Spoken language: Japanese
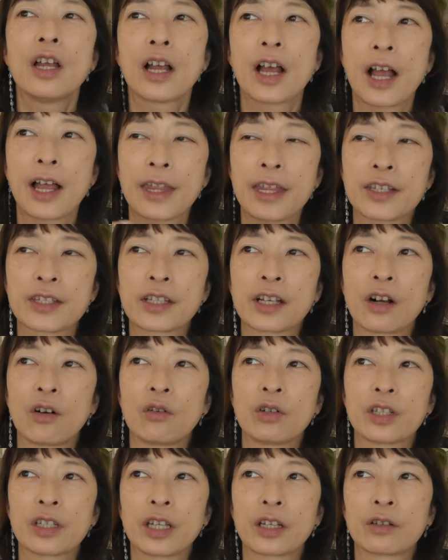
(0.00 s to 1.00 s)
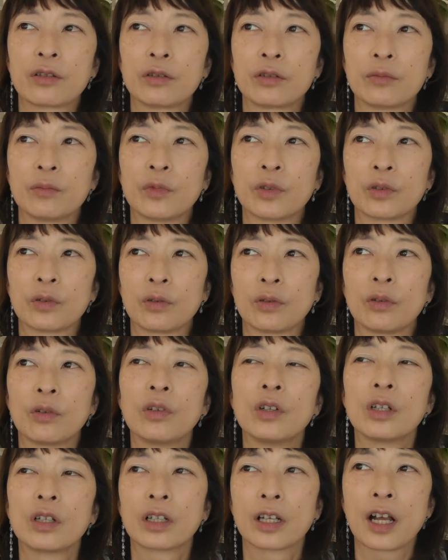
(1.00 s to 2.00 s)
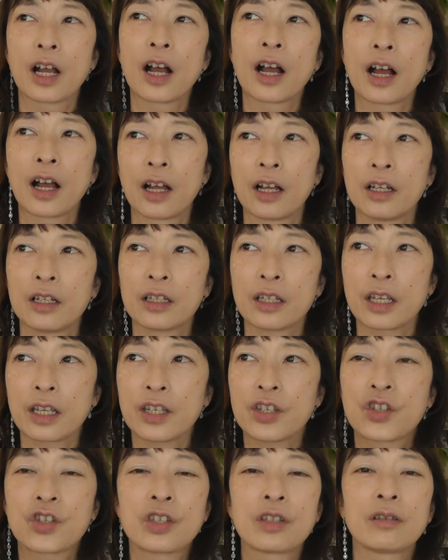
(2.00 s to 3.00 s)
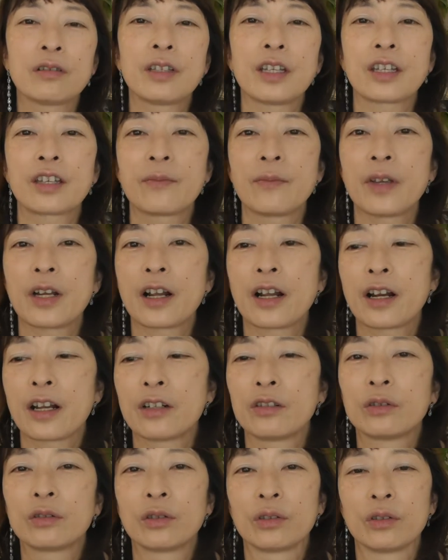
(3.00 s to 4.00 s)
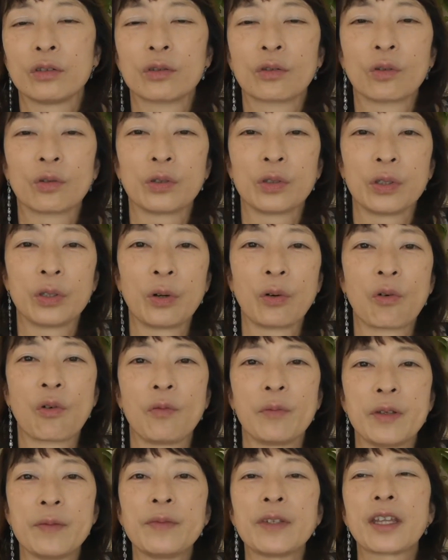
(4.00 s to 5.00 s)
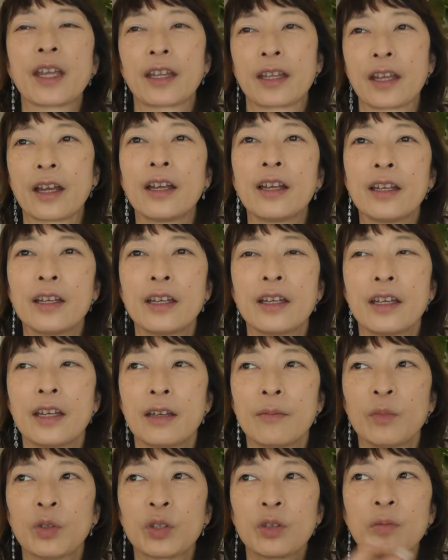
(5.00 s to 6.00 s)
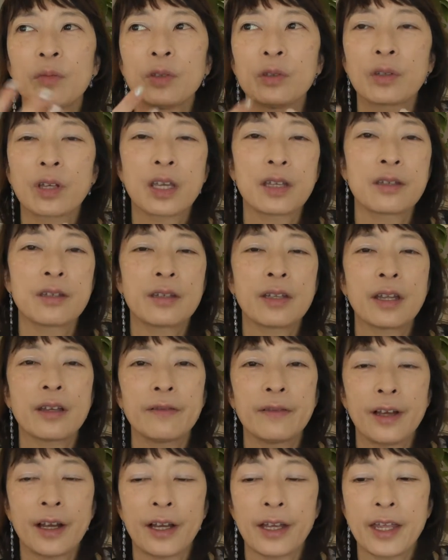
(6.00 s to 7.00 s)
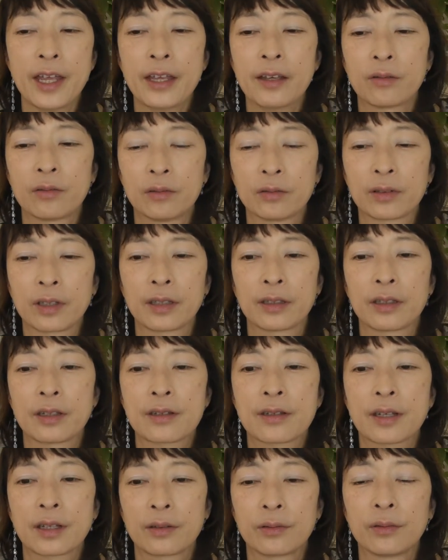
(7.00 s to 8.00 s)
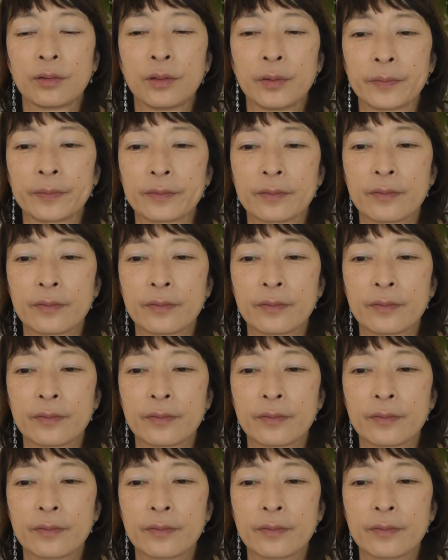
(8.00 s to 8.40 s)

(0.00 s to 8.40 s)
話が降りてくるものが一瞬で決められるというこの喜びみたいなもともと決断は早い方なんですけど、